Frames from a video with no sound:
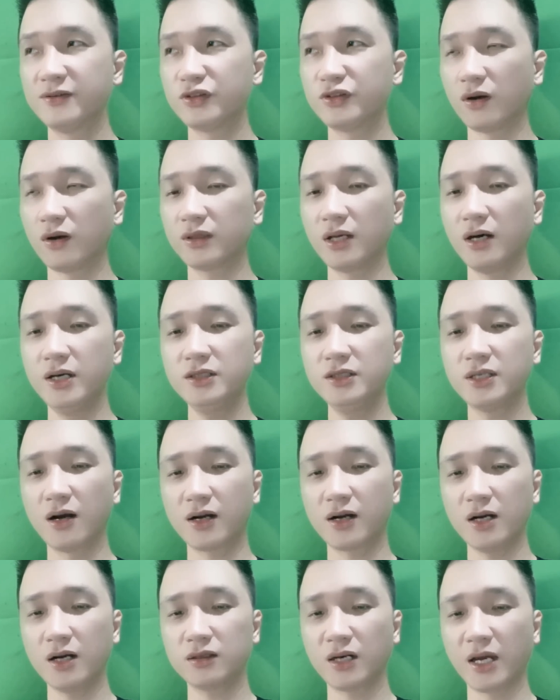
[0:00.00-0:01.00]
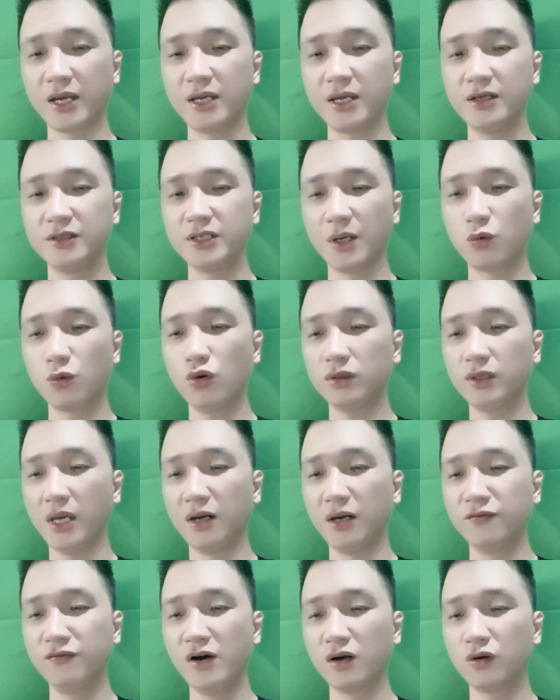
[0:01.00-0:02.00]
Cho tới giờ khắc này, chỉ quốc
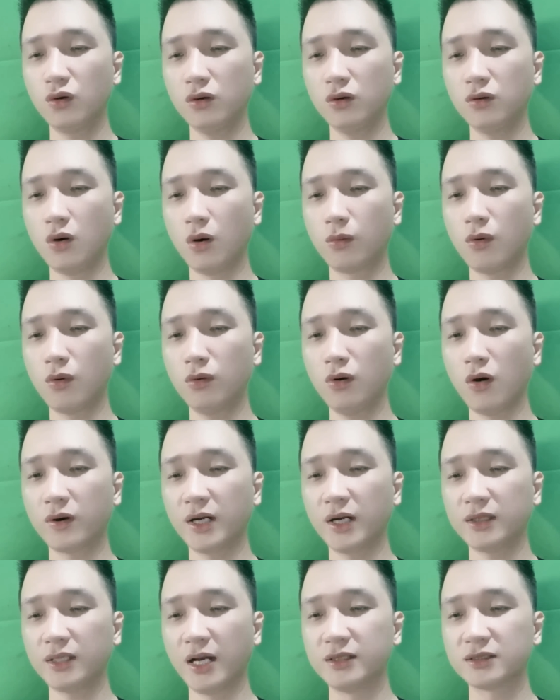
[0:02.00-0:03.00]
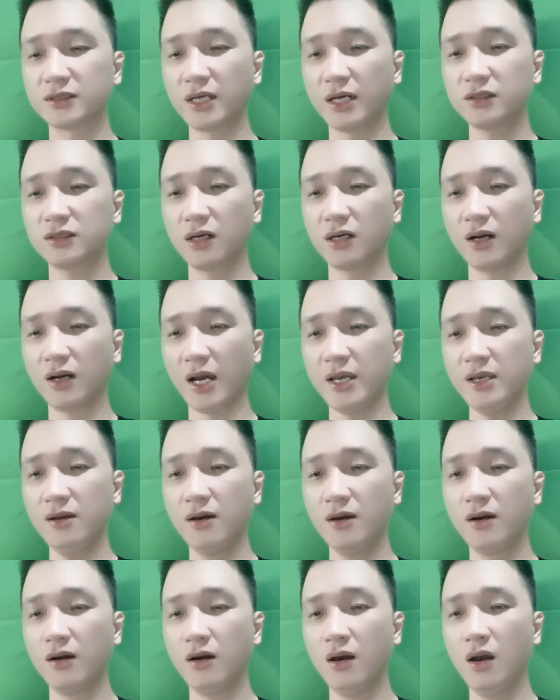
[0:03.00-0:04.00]
Thiền Vương rốt cuộc cũng lộ ra thần sắc sợ hãi.
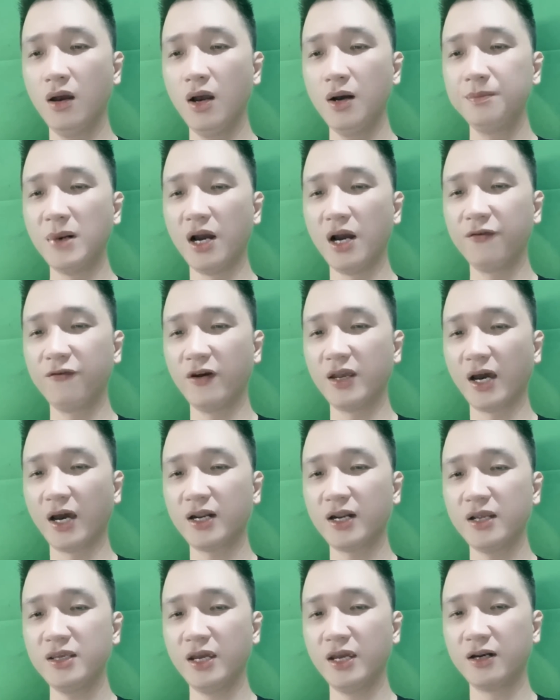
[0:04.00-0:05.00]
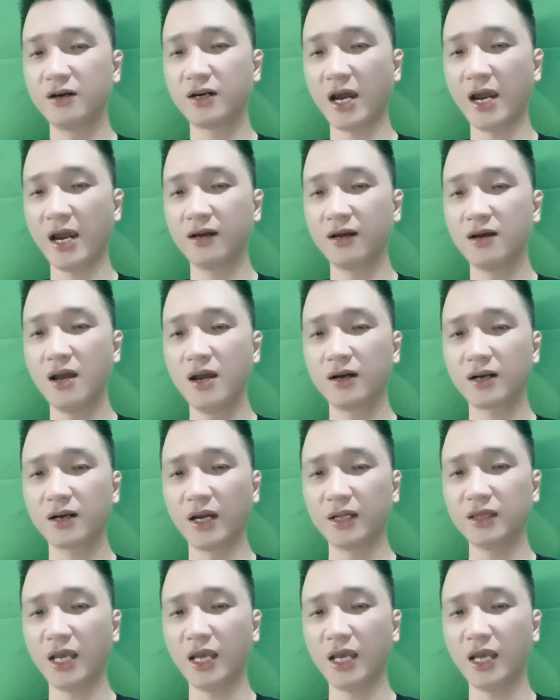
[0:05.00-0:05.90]
Bởi vì hắn đã nhìn ra, cái